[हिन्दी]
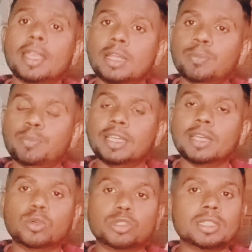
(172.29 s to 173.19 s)
एनपीए
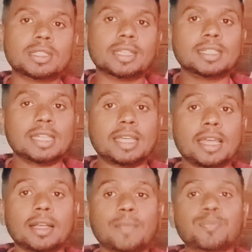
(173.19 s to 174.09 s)
घोषित नहीं किया
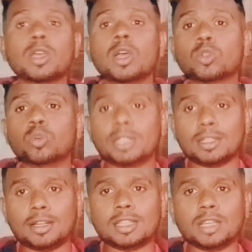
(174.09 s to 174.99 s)
जाएगा तो उम्मीद
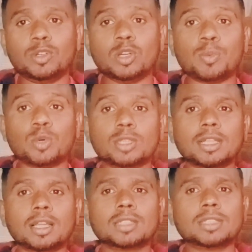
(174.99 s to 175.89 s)
करते हैं वीडियो आपको
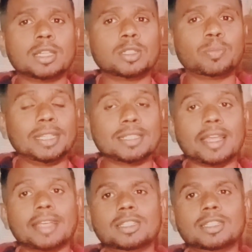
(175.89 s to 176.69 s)
अच्छा लगा अच्छा लगे तो प्लीज़ लाइक